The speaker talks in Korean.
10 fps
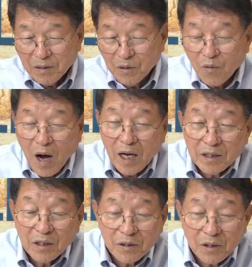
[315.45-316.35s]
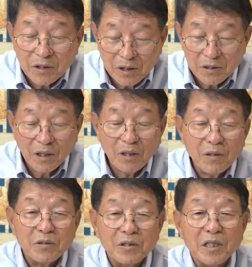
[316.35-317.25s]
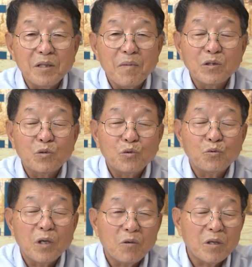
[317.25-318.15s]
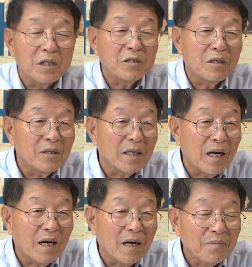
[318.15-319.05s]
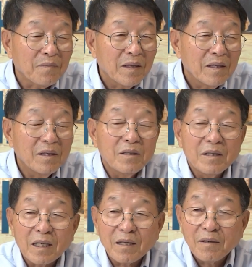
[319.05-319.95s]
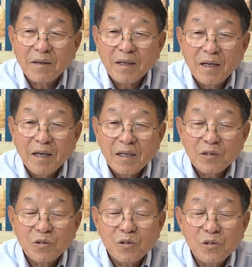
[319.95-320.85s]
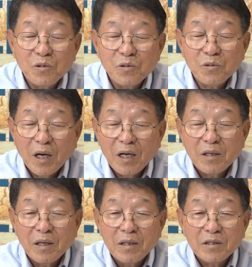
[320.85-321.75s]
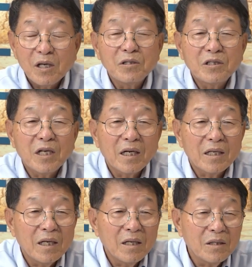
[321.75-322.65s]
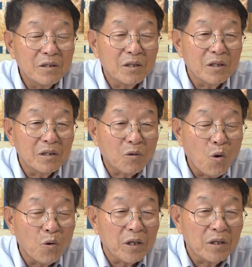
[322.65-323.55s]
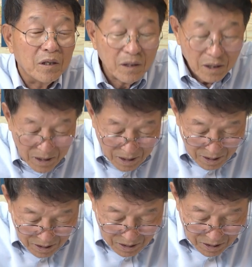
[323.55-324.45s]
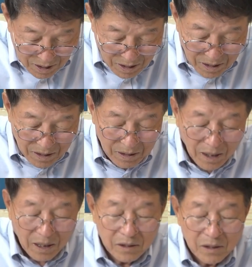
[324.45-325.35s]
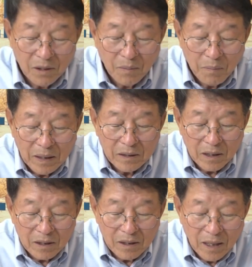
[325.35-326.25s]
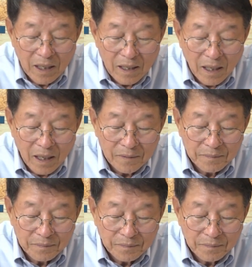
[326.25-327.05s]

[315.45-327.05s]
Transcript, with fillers: 그 과정을 거쳐서 의만 추구하고 결정을 내라. 이런 얘기. 쭉 철저하게 의, 공의를 따라서 판결을 해라.